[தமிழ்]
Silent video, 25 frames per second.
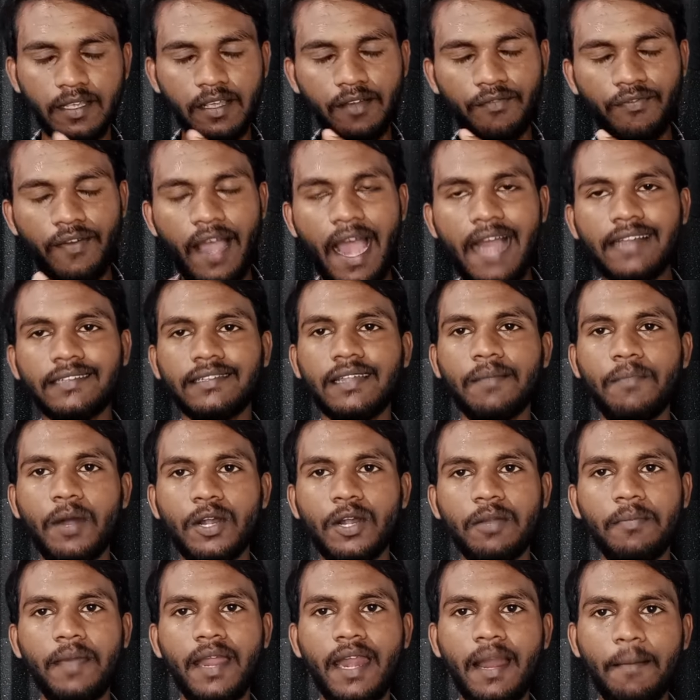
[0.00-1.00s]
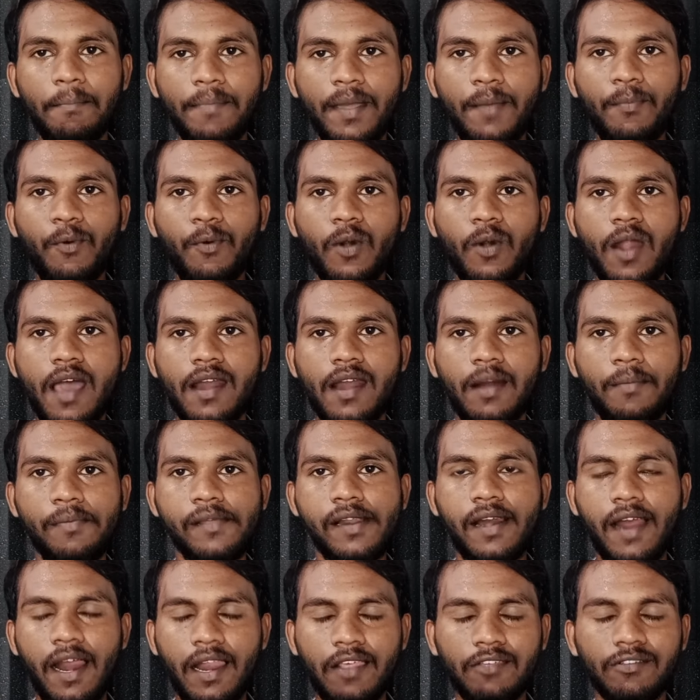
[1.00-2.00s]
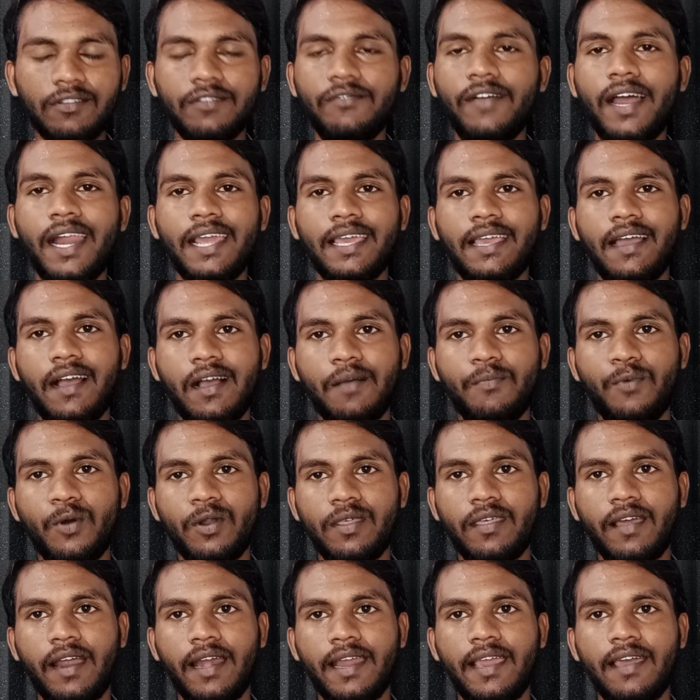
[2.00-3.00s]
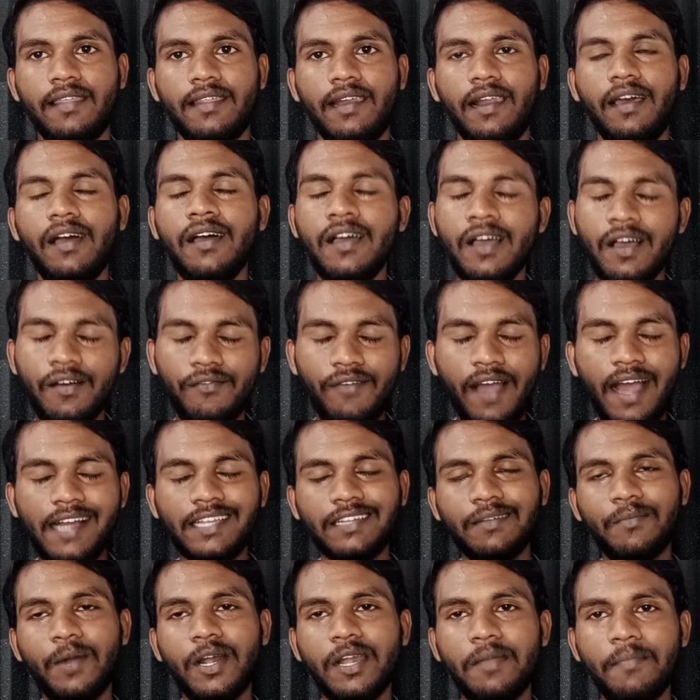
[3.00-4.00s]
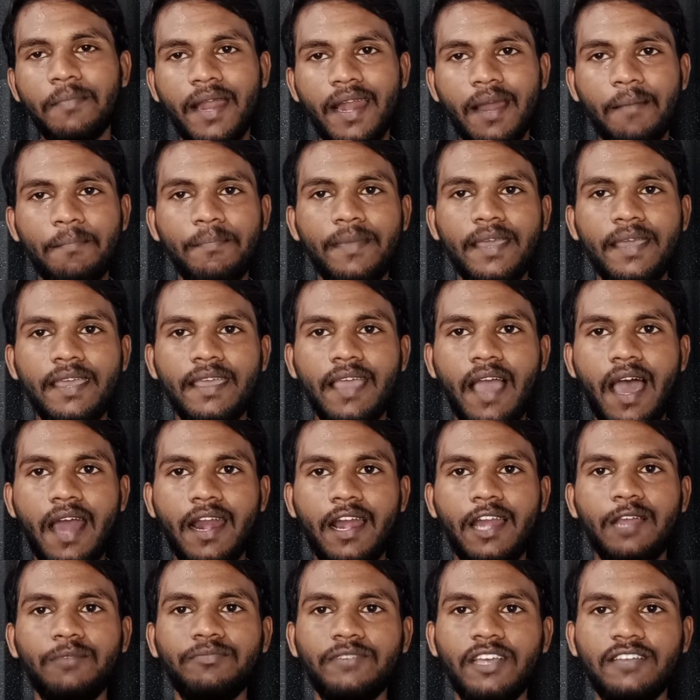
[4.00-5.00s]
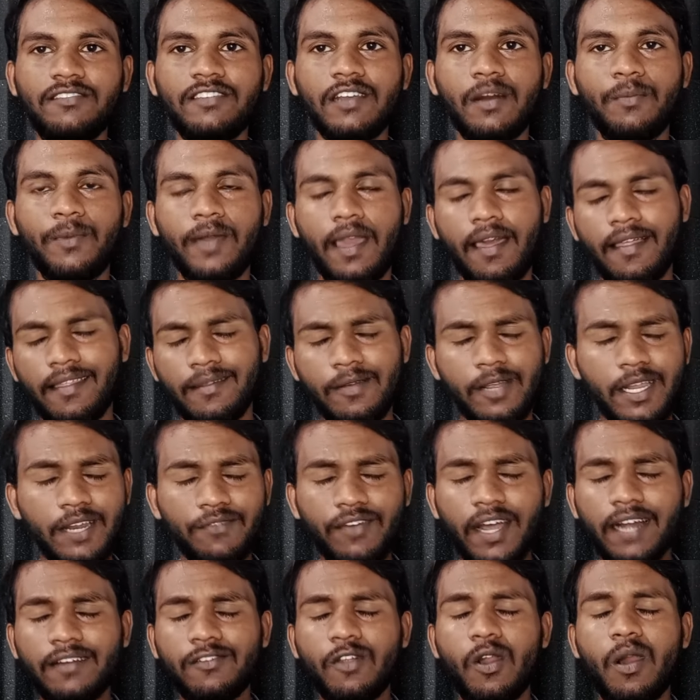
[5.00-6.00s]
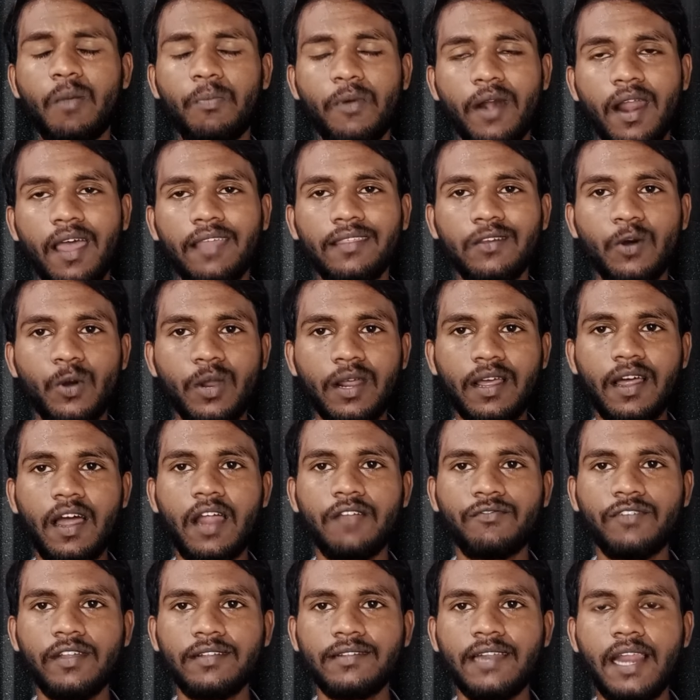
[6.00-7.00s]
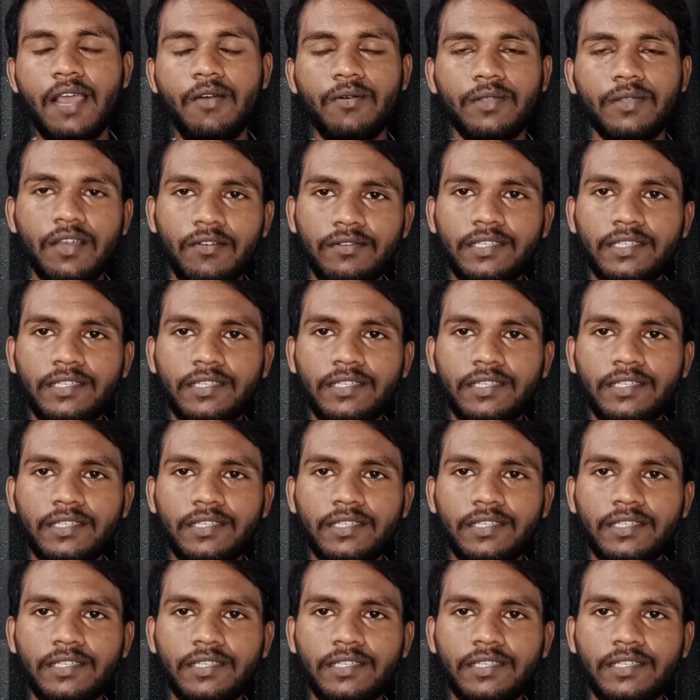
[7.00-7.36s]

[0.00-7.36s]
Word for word: ஃபேன்ஸை மட்டுமே நம்பி போனார் அப்படின்னா அது வந்து வேலைக்கு ஆக போகிறது கிடையாது இல்லை ஃபேன்ஸை மட்டுமே நம்பி யாராலையும் ஜெயிச்சிட முடியாது இன்ஃபேக்ட் சொல்லப்போனால் அந்த ஒரு கான்ஃபரன்ஸ்லேயே வந்து